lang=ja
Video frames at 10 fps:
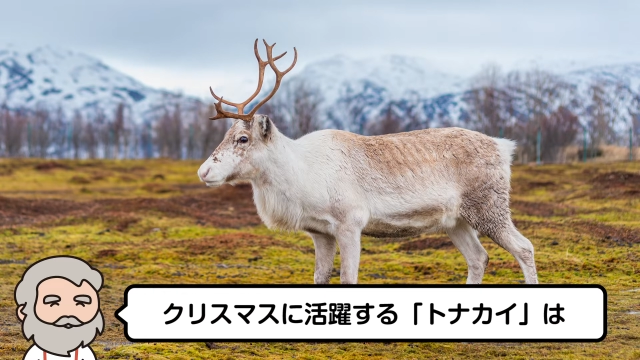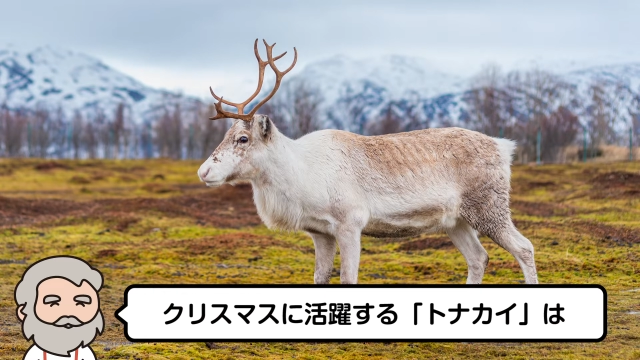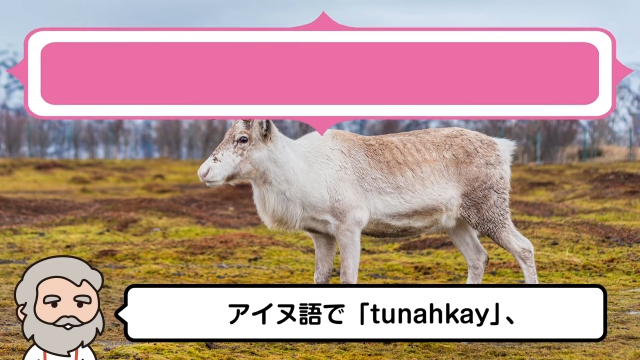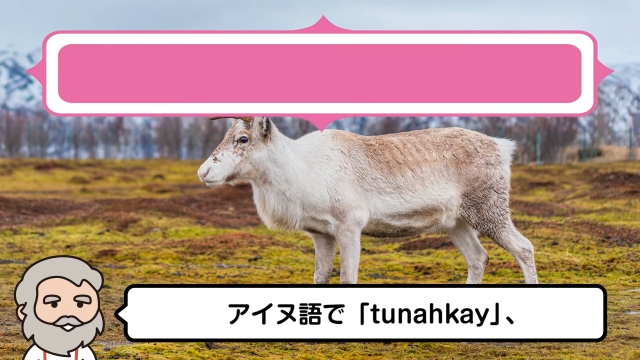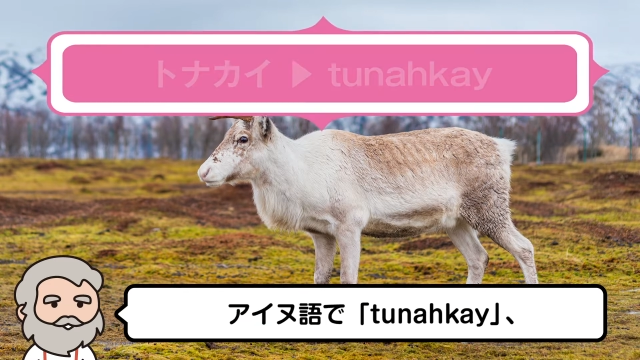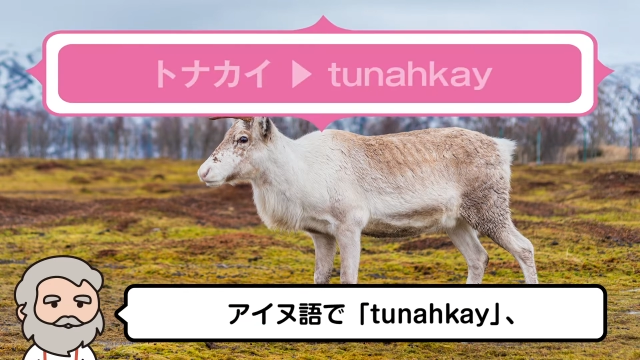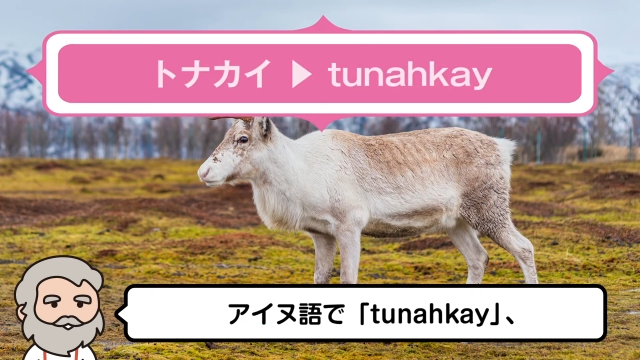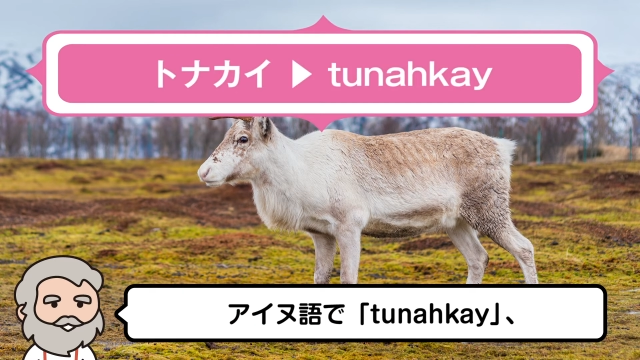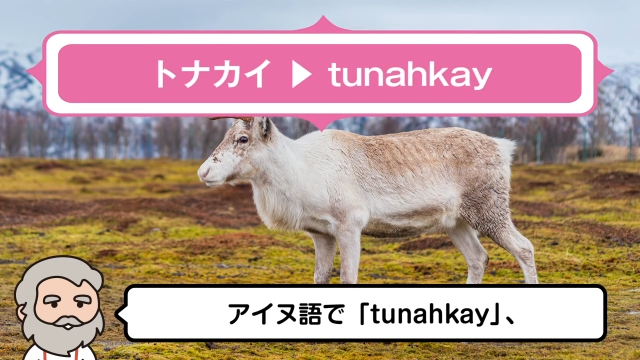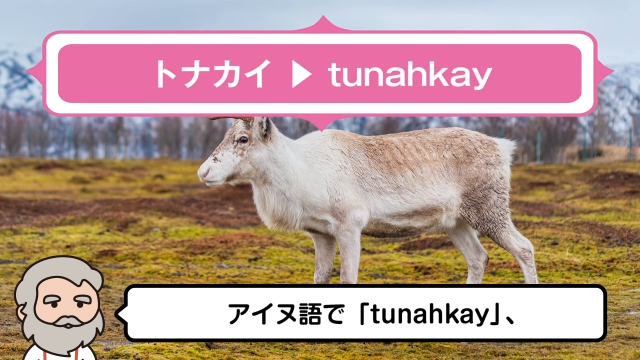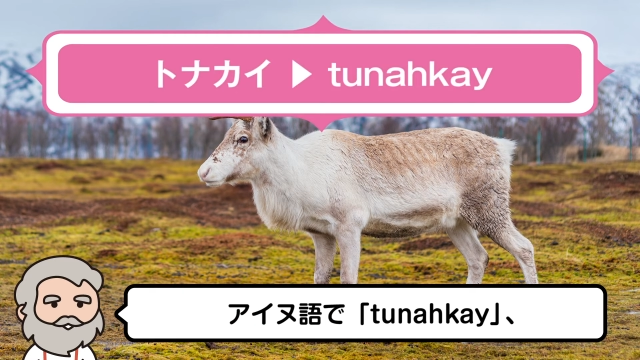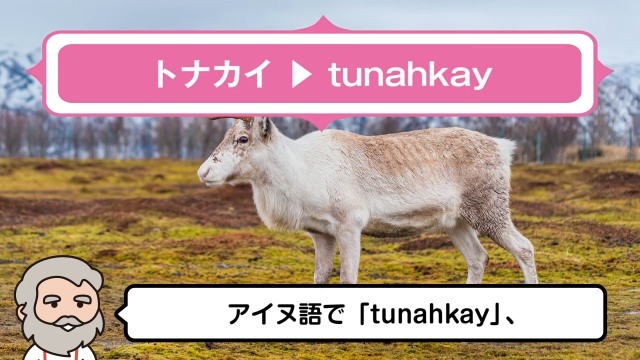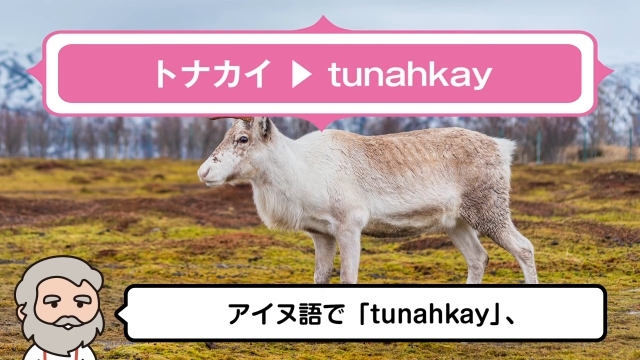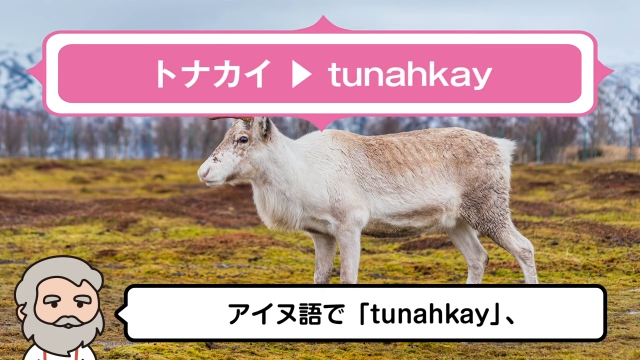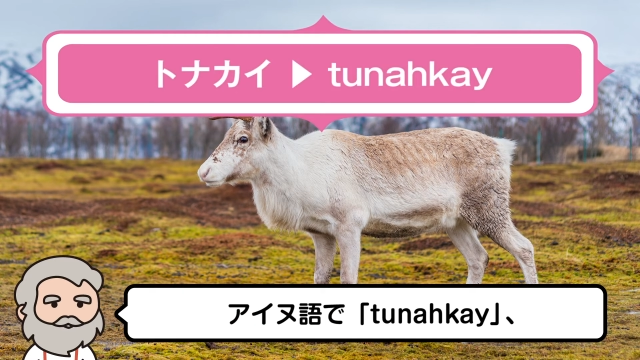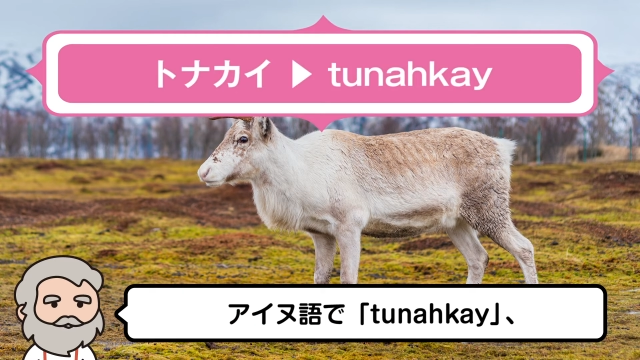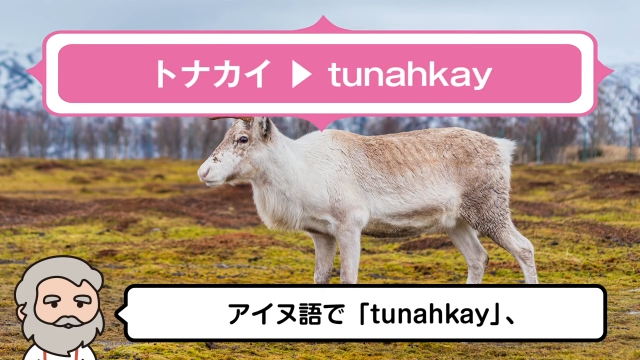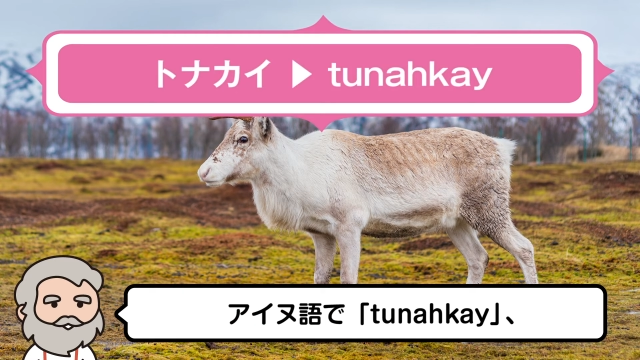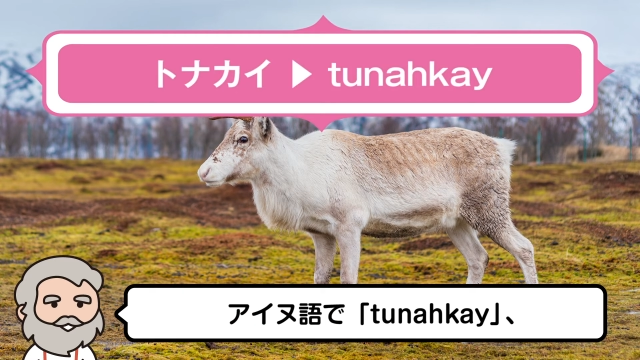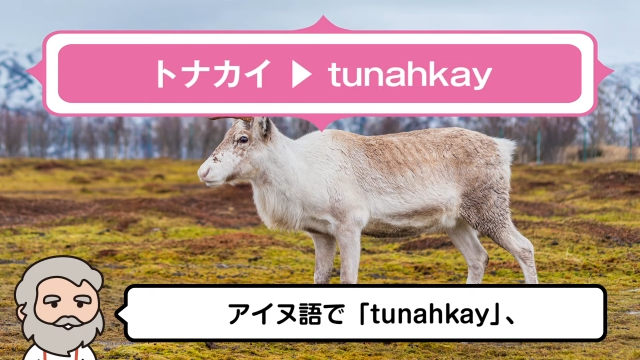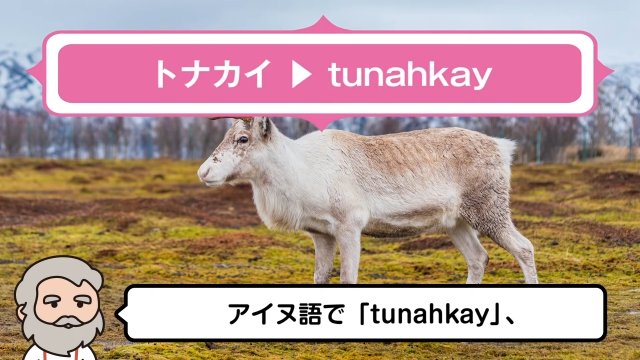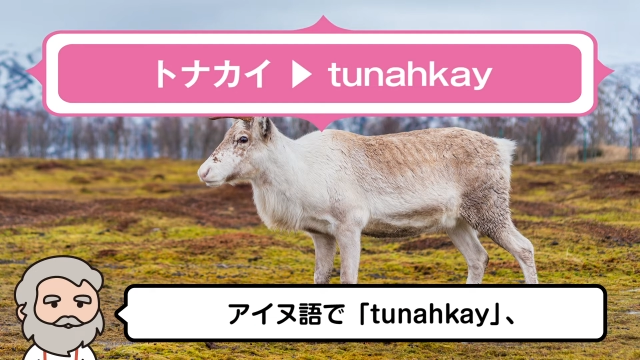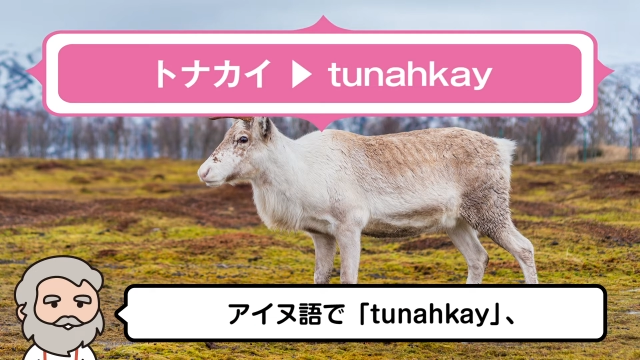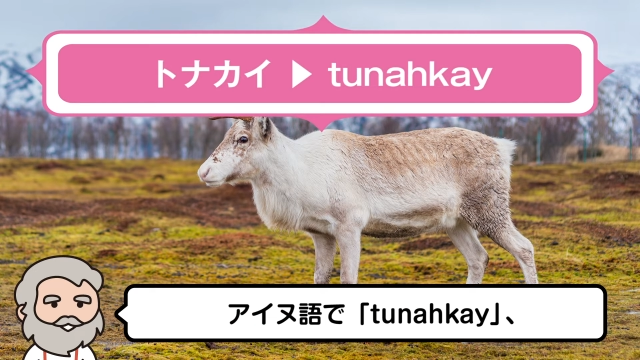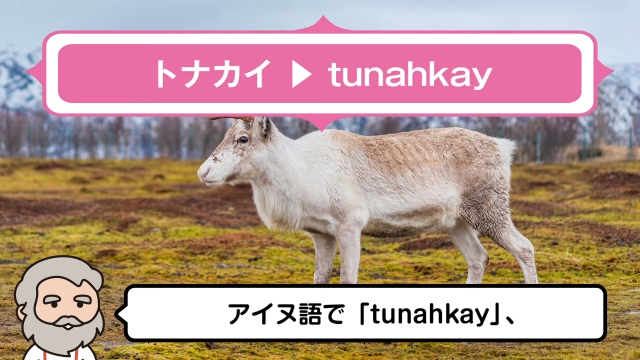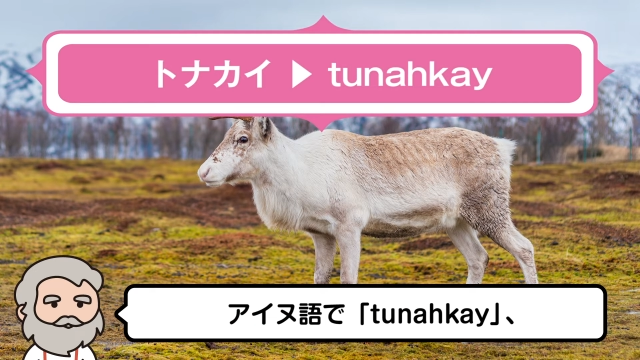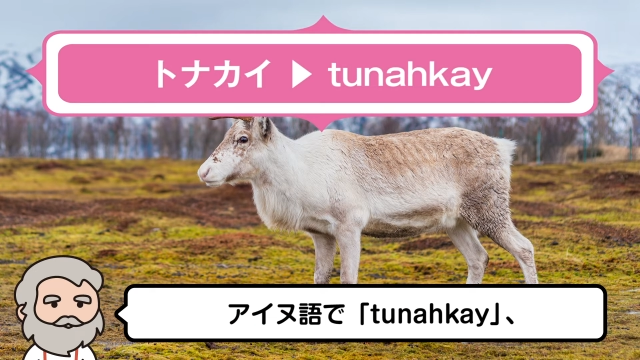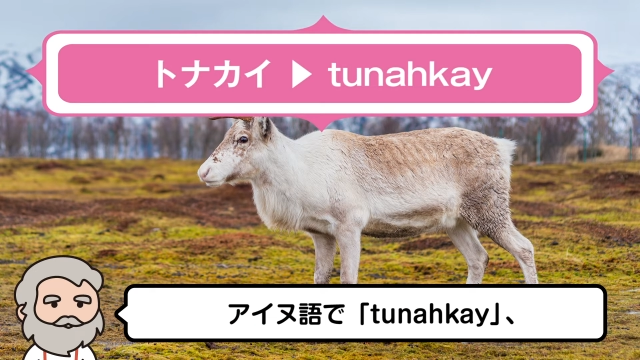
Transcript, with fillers: アイヌ語でツナナカイ